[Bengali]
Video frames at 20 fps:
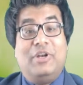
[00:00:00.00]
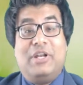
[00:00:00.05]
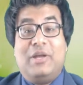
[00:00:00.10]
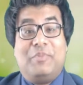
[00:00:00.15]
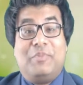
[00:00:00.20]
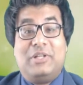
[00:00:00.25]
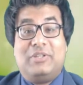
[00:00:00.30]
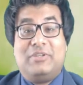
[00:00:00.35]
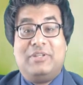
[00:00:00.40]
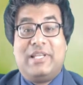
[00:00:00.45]

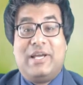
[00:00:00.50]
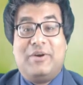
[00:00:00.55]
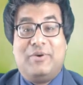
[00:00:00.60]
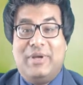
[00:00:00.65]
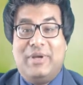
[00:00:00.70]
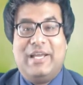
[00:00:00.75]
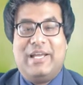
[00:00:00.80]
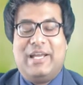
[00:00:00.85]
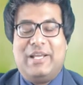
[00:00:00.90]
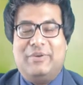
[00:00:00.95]
নাম্বার তো দেওয়া
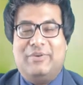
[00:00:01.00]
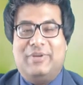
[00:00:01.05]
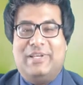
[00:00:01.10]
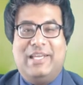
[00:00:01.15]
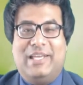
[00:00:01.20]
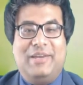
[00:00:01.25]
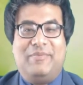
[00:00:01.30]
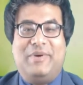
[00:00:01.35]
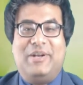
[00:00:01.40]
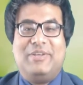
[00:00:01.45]
হয়ে গেল
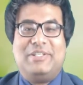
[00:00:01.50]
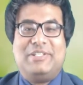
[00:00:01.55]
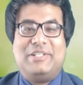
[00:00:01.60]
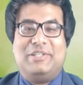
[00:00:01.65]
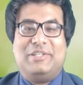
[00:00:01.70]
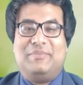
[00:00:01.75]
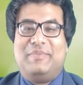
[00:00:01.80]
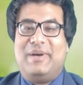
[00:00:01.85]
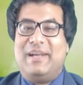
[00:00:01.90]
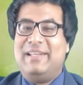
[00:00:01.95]
এবার
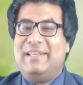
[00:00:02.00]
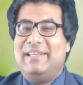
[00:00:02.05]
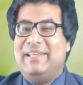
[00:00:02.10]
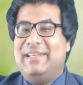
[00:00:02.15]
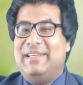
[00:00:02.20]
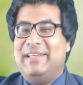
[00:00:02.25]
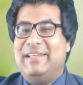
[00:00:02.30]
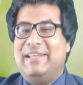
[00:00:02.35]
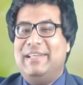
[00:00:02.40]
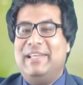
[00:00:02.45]
হচ্ছে তোমার
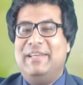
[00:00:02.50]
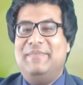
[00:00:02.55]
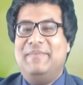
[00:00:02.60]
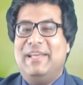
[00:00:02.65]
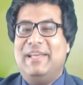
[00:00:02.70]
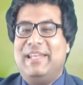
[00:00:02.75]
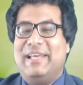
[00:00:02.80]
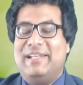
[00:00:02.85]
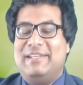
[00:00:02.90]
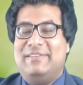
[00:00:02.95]

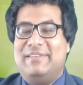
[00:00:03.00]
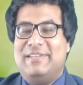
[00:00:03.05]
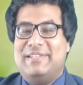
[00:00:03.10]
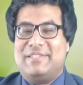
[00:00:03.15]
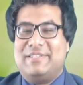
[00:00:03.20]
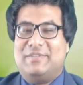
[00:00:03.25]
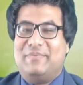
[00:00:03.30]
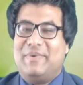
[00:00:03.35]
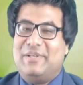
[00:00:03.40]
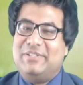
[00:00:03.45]
ইমেল
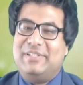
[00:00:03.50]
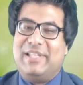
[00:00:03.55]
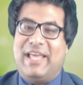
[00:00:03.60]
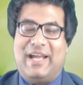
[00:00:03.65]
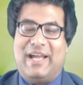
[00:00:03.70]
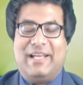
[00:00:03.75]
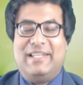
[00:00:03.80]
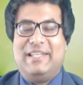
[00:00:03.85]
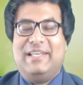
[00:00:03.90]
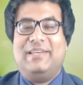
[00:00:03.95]
অ্যাড্রেস তোমার যদি
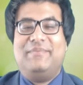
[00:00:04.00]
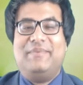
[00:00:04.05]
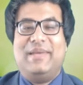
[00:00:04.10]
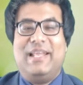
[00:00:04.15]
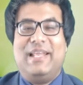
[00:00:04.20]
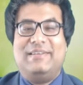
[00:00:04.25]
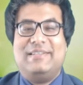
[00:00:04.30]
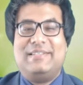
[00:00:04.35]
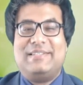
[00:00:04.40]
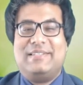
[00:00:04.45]
একাধিক
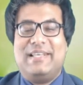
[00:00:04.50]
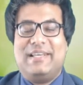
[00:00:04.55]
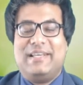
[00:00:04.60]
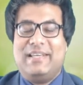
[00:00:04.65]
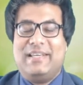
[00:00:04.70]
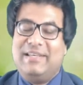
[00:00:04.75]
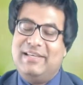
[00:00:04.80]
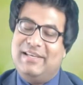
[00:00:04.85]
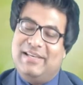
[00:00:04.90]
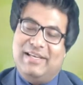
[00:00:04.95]
ইমেল অ্যাড্রেস
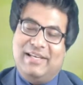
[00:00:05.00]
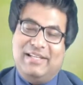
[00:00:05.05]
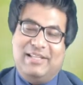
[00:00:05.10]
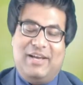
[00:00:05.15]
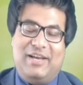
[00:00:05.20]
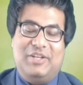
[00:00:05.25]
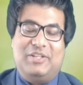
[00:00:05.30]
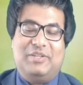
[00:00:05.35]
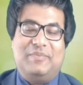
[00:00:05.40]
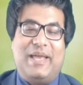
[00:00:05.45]
থাকে
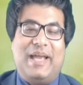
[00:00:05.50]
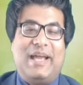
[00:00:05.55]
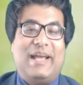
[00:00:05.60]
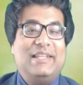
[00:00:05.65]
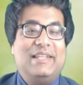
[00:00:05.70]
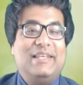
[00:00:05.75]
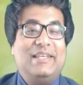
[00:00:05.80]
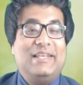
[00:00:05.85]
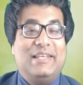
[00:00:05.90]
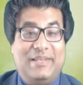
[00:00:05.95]
তাহলে তুমি
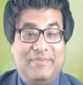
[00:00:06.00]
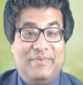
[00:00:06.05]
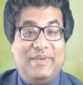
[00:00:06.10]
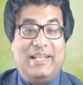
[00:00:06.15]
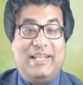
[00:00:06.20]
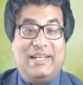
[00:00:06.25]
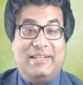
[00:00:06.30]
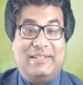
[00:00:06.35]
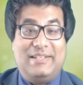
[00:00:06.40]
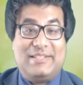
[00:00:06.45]
একাধিক
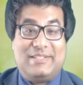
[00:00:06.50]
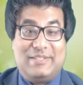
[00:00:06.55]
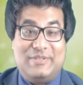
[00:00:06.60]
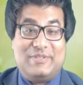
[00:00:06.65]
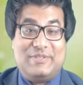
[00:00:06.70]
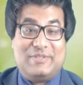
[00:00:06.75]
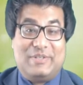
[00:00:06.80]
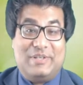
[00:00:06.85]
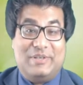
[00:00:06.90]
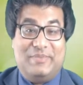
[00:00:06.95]
ইমেল অ্যাড্রেস
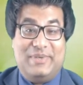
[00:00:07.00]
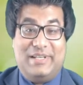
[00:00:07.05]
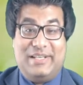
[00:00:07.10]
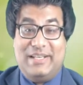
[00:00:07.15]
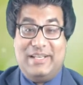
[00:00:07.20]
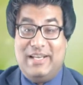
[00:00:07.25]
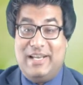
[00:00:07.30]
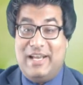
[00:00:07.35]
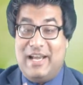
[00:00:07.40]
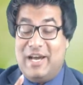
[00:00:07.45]
ইউজ করবে
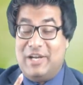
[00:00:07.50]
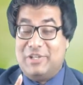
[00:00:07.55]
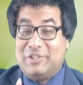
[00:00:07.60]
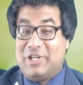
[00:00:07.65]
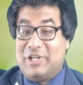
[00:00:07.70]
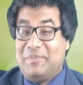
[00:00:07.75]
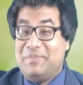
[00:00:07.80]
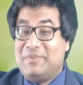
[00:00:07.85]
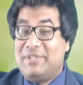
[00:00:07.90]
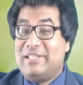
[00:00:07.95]
আর
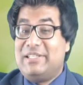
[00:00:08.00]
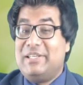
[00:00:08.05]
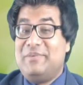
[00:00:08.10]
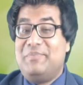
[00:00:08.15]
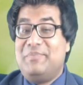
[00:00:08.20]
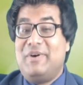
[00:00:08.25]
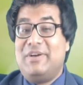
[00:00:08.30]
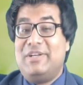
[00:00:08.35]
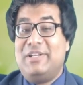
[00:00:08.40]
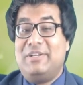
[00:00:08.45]
সবচেয়ে
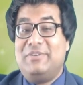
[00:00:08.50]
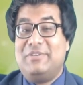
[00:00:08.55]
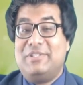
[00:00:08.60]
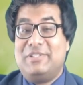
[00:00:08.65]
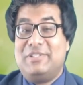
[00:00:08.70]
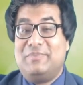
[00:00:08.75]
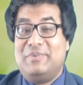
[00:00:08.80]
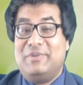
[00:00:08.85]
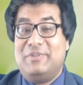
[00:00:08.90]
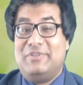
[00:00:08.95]
ইম্পর্টেন্ট
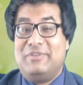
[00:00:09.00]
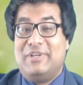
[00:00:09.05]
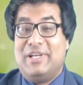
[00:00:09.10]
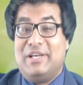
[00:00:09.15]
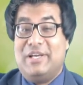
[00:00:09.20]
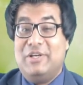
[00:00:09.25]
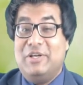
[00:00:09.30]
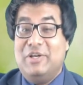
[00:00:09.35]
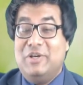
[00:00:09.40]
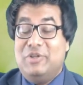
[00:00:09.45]
হচ্ছে
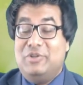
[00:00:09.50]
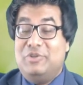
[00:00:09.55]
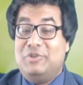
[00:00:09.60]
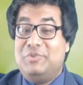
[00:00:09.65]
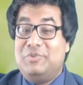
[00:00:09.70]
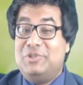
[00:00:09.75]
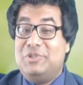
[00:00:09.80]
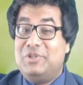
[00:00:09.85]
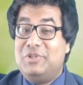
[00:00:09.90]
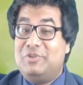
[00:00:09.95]
বন্ধুরা
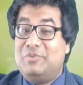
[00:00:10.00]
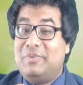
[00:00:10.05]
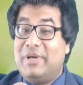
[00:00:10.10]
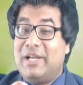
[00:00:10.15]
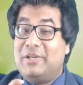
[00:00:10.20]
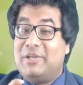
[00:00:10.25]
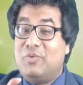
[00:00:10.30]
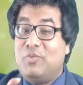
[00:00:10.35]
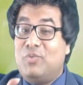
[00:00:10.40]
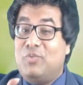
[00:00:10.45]
তুমি যদি তোমার
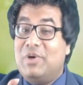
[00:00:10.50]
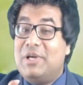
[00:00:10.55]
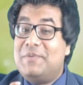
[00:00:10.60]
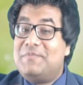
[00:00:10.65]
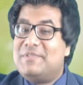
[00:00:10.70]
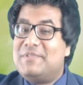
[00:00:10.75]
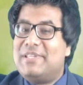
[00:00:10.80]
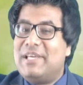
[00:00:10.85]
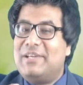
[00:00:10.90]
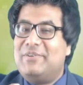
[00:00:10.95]
একটা
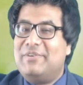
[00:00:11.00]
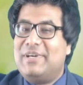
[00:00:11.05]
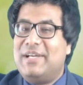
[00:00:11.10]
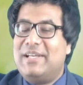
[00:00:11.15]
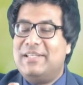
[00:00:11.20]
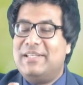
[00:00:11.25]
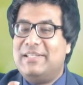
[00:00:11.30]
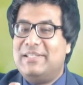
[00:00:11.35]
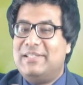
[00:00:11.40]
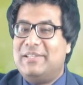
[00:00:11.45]
ওয়েবসাইট
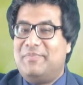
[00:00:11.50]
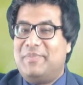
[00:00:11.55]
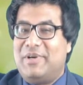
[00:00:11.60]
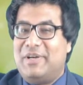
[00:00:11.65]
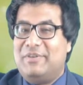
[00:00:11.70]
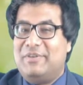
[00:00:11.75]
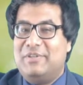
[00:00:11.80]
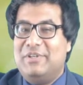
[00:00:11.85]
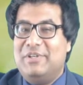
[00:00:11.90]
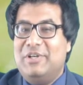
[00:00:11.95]
ওখানে দিতে
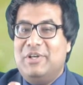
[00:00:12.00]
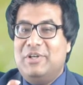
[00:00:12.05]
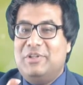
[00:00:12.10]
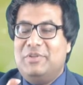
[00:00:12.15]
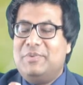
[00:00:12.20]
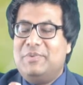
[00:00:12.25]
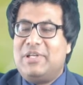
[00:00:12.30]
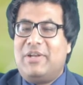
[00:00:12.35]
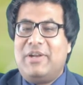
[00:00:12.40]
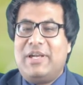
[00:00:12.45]
পারো
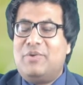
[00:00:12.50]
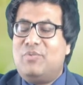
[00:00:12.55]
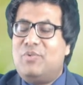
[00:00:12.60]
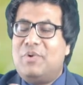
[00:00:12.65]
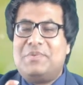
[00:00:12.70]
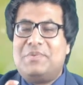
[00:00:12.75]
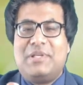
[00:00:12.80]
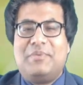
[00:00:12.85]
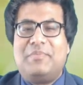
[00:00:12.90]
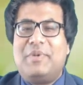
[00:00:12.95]
তুমি জানো একটা
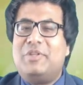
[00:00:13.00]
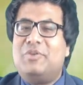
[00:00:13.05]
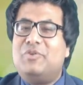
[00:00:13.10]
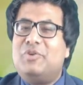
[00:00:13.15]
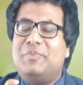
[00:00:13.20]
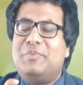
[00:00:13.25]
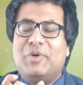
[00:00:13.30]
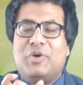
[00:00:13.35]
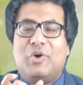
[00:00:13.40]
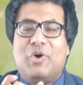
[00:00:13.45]
ওয়েবসাইট মাত্র
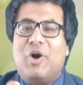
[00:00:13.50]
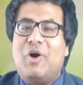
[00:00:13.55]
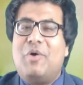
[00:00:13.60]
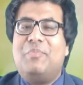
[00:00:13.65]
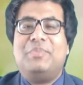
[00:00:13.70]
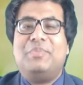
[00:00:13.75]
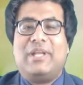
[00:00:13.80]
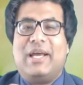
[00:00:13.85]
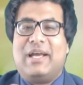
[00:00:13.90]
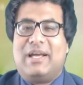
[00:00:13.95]
খুবই কম
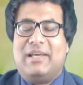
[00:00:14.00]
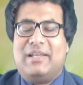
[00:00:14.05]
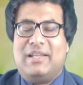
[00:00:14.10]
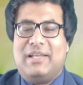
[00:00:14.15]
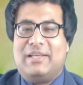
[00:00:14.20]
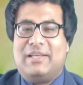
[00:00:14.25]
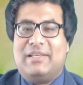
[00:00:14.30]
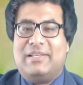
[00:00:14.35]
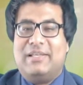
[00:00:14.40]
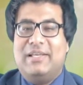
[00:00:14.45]
টাকা
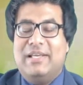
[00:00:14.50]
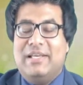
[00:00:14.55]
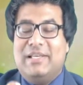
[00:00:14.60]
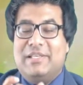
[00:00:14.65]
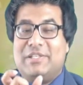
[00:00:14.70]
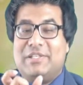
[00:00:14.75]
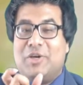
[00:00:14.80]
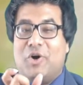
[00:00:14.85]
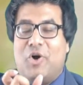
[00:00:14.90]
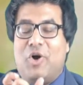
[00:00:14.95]
লাগে
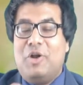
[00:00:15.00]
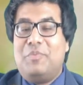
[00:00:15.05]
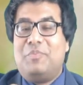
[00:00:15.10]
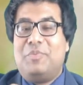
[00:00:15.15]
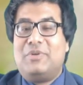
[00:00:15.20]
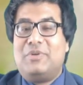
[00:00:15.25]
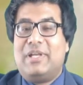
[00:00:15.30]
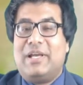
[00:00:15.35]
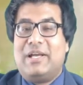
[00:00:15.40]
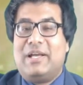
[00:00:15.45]
সে অল্প
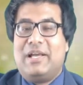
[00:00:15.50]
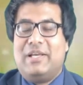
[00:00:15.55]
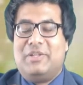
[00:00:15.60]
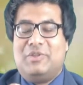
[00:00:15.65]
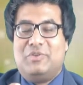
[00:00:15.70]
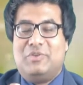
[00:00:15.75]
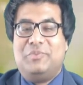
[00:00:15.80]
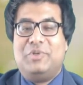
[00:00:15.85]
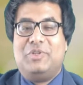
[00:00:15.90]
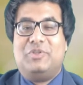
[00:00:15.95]
টাকায়
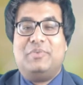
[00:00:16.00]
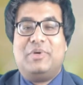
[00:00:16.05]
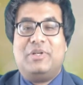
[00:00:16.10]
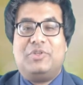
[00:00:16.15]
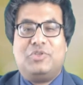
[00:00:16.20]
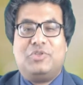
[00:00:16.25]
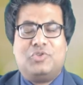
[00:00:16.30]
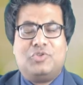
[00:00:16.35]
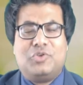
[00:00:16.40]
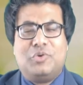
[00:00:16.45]
তুমি তোমার
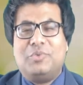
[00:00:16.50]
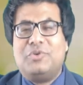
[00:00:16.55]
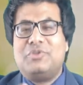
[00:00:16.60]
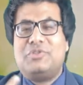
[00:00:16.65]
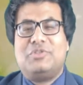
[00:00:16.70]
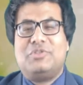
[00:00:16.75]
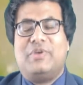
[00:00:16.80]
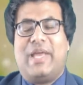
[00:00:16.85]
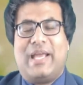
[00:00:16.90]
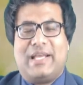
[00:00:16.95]

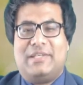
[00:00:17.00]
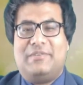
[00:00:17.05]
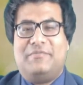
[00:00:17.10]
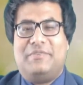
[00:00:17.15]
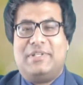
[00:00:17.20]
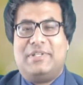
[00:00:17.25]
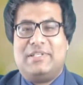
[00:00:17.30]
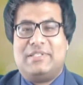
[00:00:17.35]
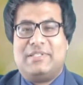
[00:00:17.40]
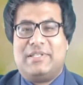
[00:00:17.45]
সমস্ত
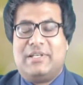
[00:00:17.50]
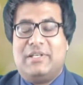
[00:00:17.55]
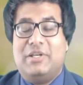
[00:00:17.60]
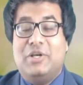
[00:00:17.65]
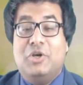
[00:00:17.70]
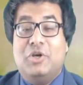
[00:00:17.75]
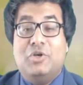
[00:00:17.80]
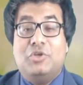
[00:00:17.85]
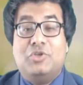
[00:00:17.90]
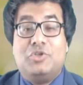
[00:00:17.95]
অ্যাক্টিভিটিসের
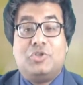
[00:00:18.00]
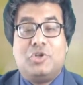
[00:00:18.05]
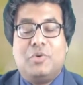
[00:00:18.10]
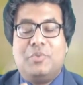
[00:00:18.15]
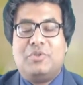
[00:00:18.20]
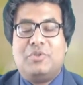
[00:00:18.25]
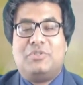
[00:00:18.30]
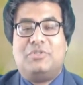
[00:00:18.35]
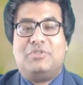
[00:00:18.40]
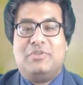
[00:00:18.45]

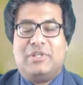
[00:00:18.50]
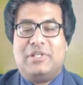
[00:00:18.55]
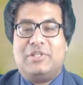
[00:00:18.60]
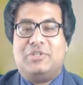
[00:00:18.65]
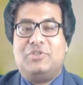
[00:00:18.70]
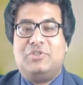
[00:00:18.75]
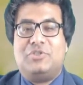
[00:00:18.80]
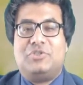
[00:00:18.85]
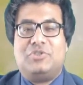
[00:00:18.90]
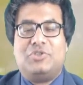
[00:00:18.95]
সমস্ত
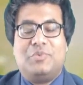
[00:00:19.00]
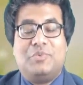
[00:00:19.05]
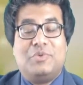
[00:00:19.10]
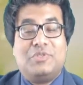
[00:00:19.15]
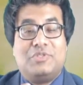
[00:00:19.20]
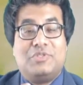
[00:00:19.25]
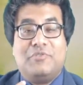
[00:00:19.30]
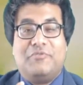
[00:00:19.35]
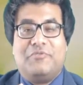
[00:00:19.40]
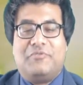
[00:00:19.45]
কিছু
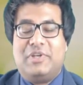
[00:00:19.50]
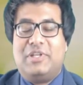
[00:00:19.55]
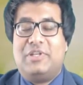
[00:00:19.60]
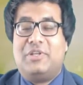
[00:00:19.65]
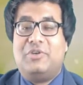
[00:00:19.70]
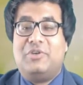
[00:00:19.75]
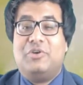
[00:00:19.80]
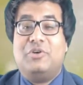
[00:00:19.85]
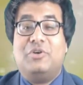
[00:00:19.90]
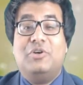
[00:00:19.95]
সমস্ত ভিডিও